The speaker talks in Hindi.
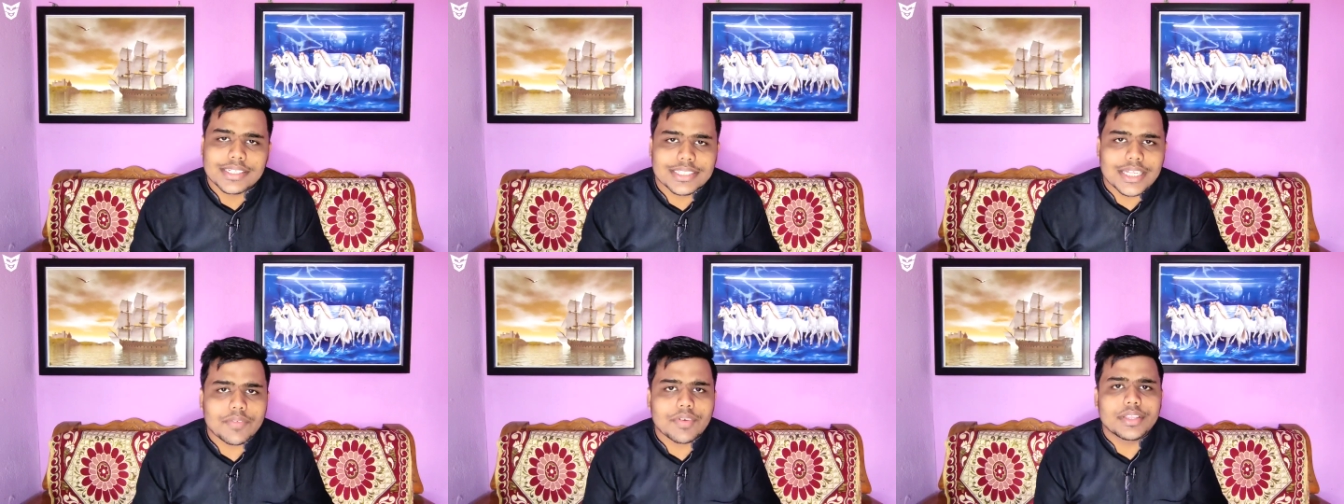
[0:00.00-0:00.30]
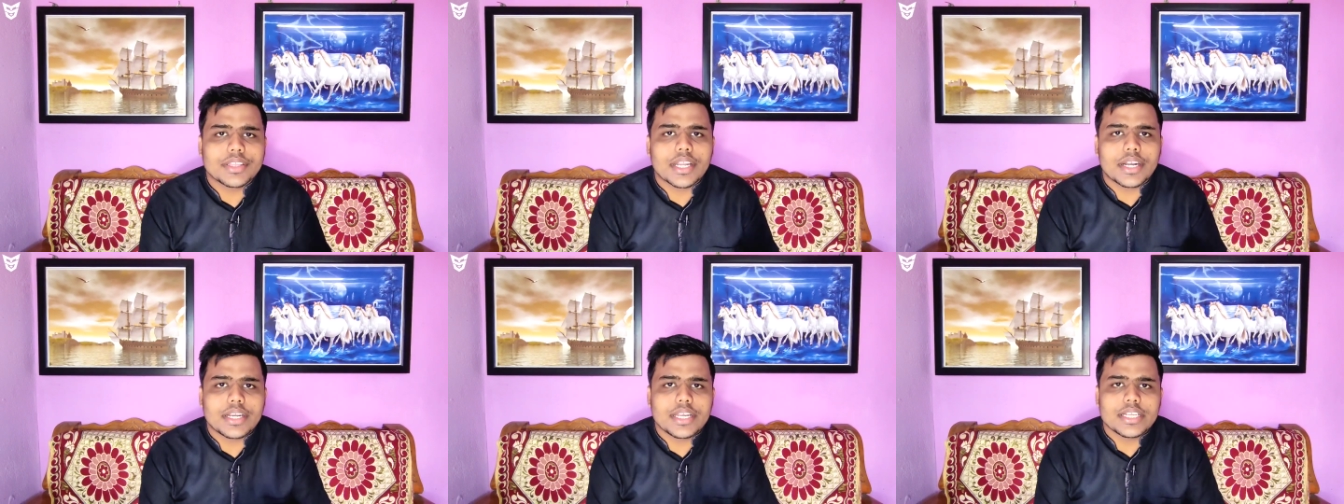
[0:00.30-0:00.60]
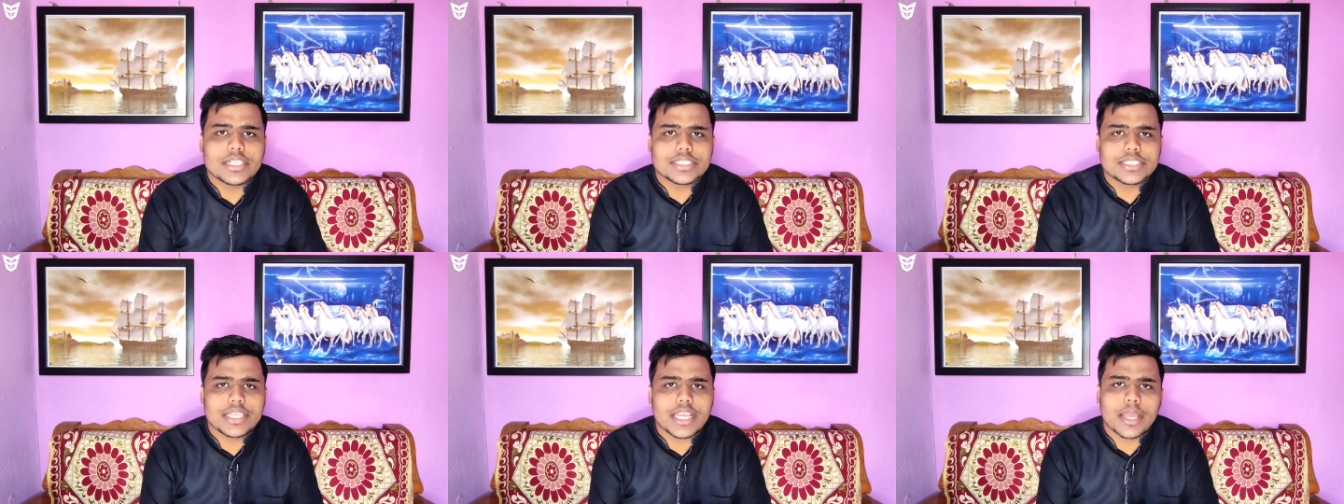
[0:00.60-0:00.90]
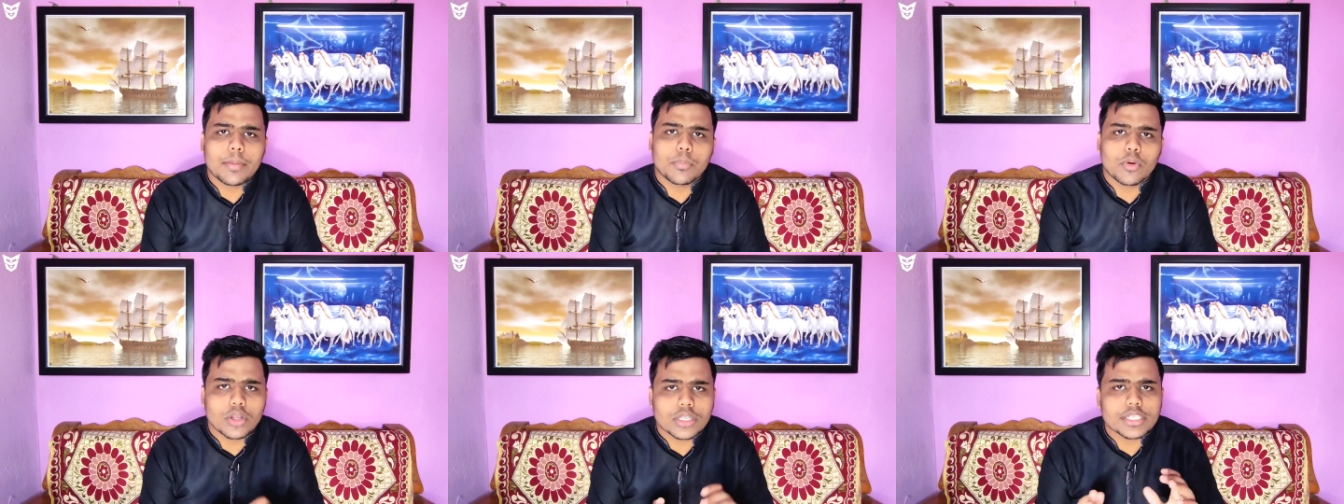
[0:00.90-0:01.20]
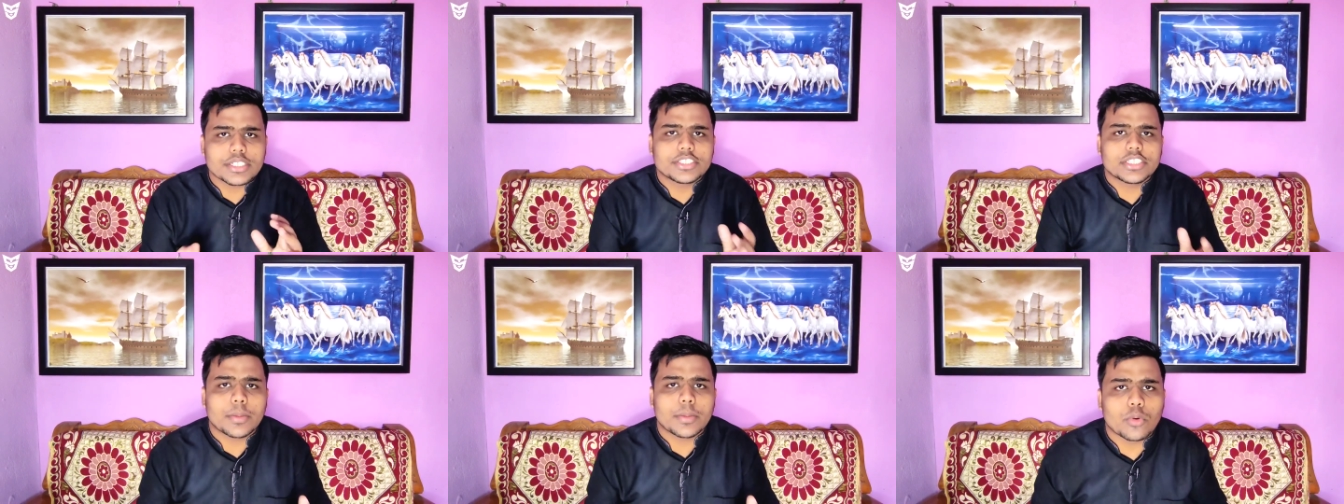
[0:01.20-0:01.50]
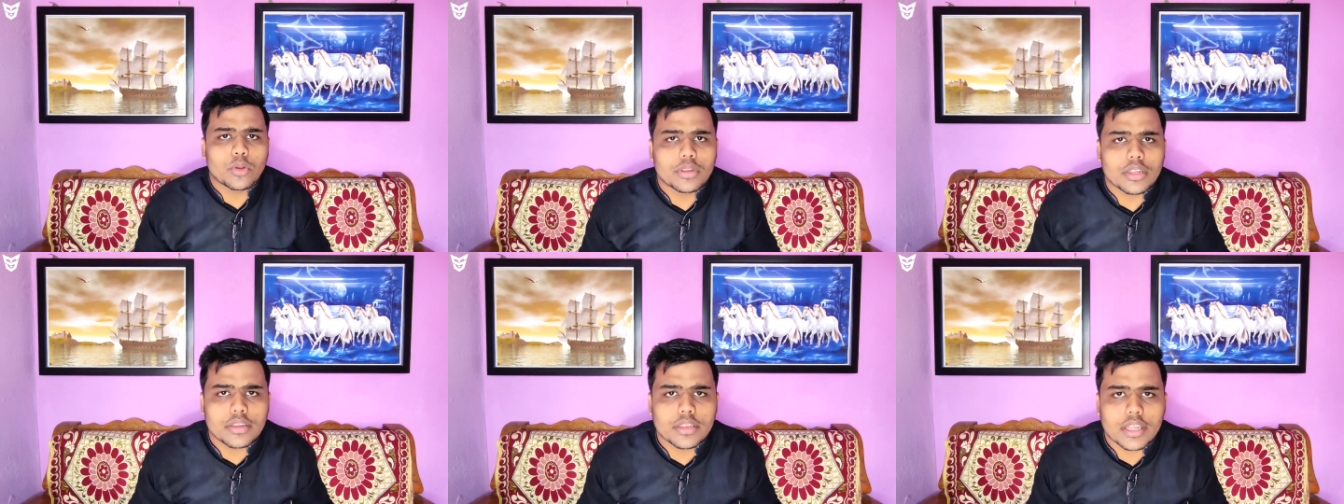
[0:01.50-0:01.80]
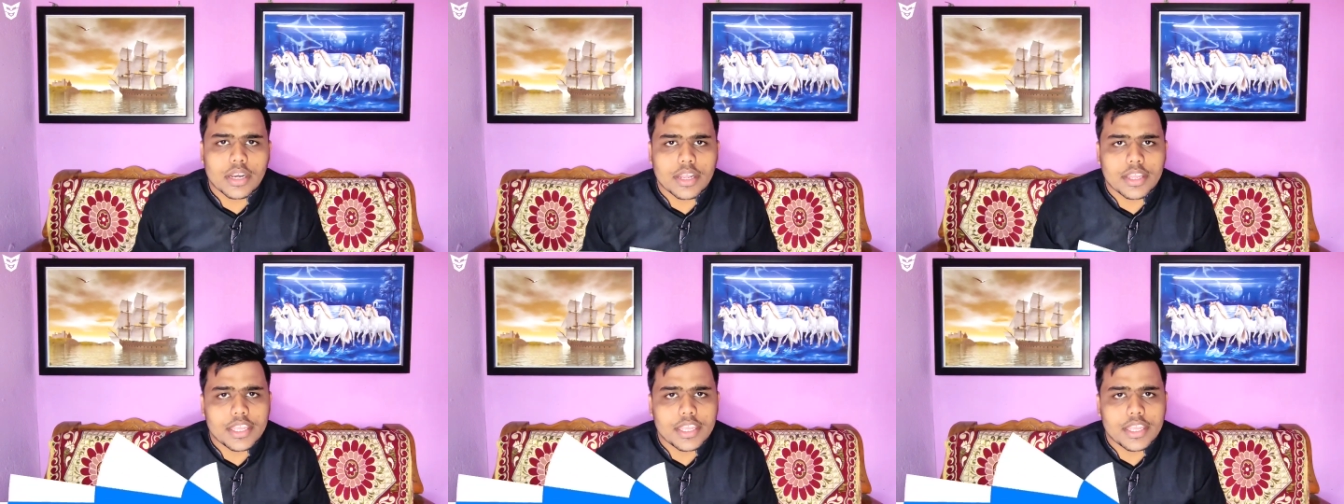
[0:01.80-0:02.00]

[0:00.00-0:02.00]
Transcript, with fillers: सेवन है बहुत अच्छा प्रोसेसर